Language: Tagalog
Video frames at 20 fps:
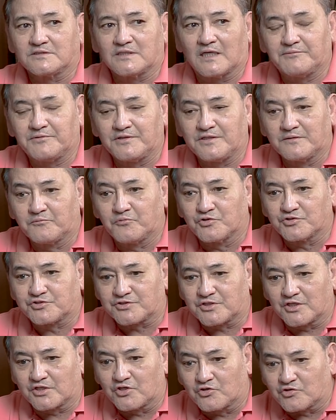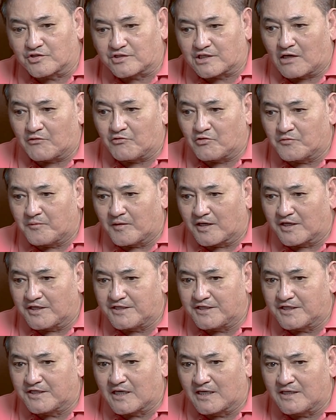Sabi ni Butch, ano, nag-away ba kayo
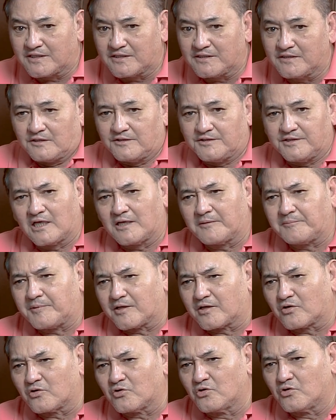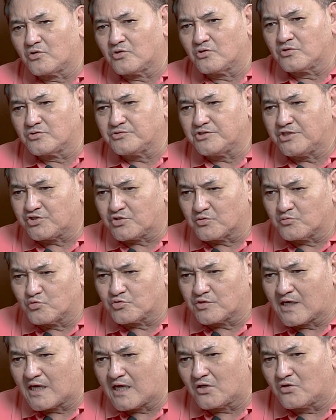ni Guy? Hindi, pero dito
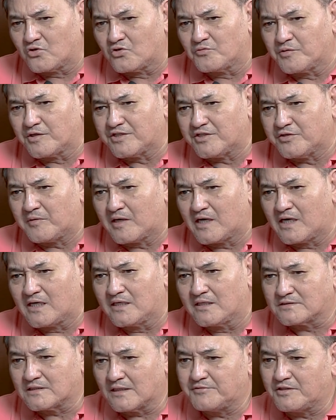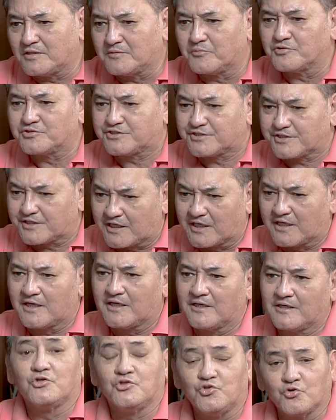muna ako, pwede ba? Sabi ni Butch,
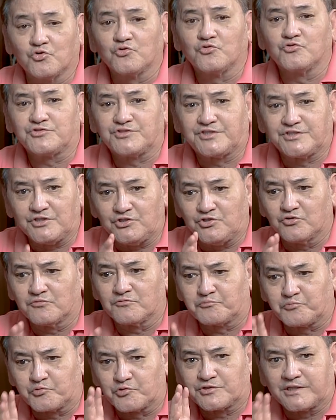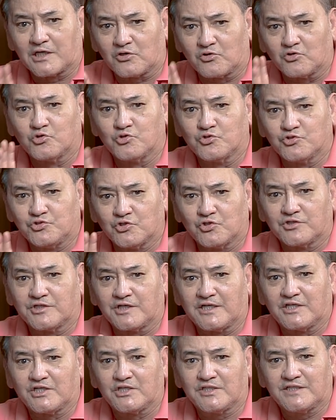sige. Yung, yung punta ko doon,
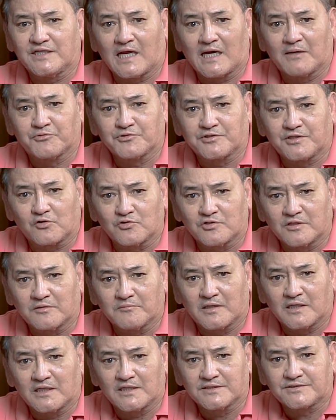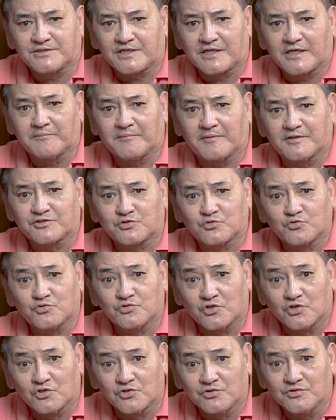eh, inabot ako ng mga 3 months
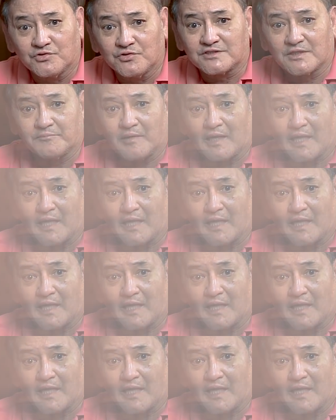doon sa